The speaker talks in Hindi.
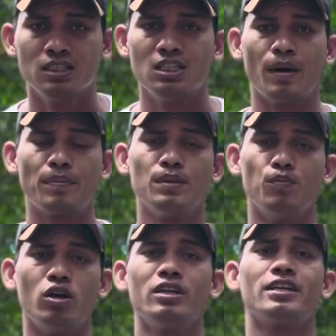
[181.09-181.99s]
जब आपकी
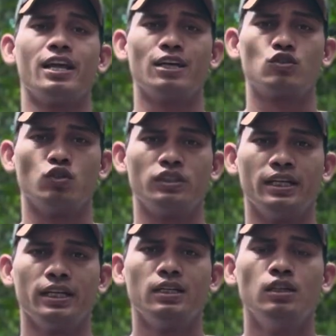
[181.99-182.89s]
बॉडी रिलैक्स होती
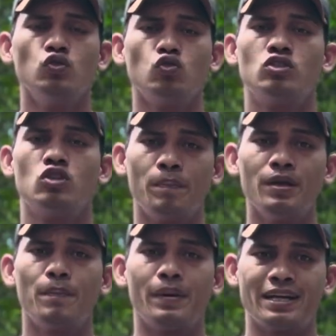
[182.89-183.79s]
है तो जब भी
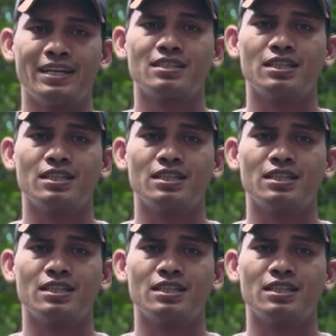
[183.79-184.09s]
आप प्रैक्टिस